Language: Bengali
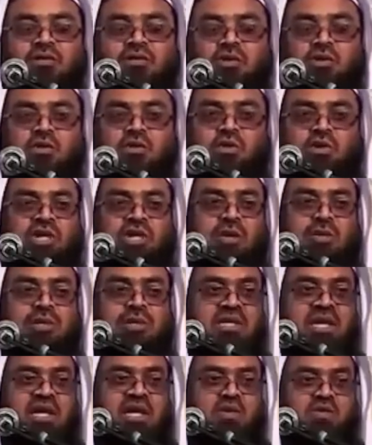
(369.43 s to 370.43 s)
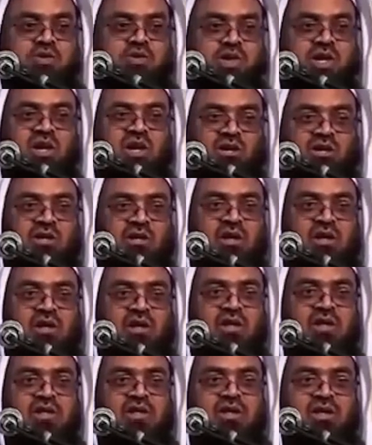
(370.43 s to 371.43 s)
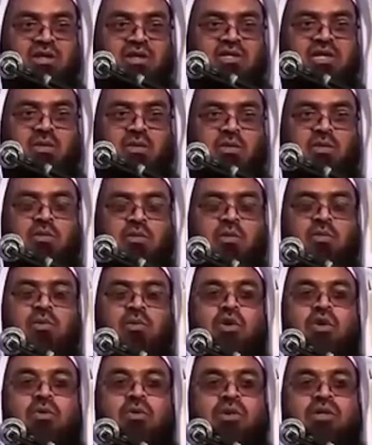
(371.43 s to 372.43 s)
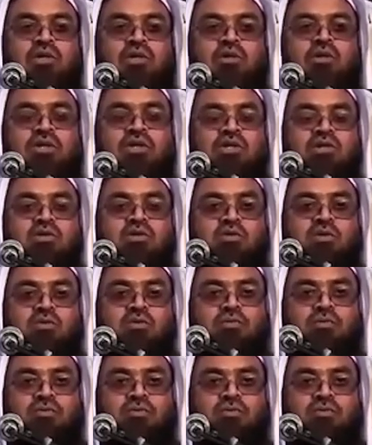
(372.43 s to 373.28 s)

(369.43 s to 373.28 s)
যখন কথাবার্তা আলোচনা হয় ইজাব এবং কবুল হবে তখন কিন্তু